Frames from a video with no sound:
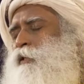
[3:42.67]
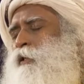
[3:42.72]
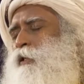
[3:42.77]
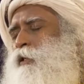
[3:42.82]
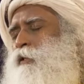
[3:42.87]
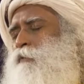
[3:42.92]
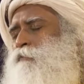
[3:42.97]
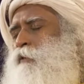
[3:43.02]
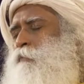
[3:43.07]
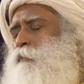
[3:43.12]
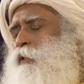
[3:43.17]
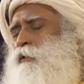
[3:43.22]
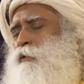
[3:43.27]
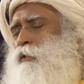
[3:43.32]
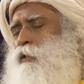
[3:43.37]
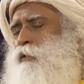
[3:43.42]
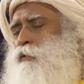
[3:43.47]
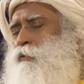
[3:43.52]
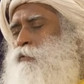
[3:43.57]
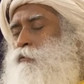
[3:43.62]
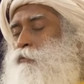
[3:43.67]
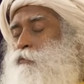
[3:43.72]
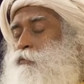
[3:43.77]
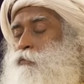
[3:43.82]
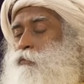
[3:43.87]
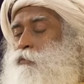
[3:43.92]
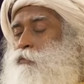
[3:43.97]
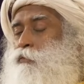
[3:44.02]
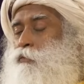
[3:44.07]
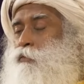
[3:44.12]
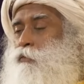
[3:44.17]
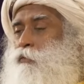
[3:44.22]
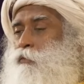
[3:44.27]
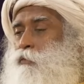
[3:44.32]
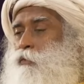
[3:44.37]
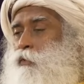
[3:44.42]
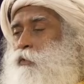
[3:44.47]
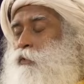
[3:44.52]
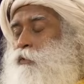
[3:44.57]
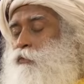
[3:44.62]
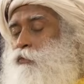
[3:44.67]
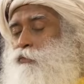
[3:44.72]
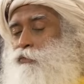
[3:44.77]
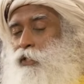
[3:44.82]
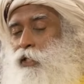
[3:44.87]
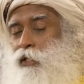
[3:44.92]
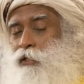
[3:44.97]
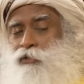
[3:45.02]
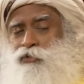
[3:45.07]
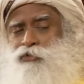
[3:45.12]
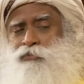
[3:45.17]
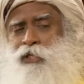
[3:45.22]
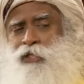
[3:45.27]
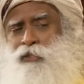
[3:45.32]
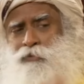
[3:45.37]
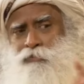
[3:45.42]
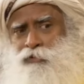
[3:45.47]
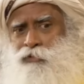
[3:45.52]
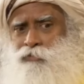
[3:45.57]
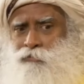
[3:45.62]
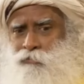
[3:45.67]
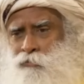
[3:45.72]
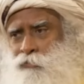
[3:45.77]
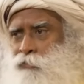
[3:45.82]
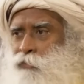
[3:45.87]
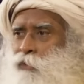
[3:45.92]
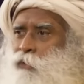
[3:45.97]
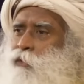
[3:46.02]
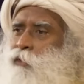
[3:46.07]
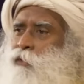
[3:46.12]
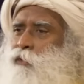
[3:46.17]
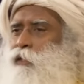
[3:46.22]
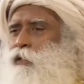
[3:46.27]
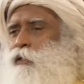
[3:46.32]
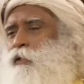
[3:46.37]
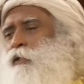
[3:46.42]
um mantra, seu filho está fazendo algo, ei,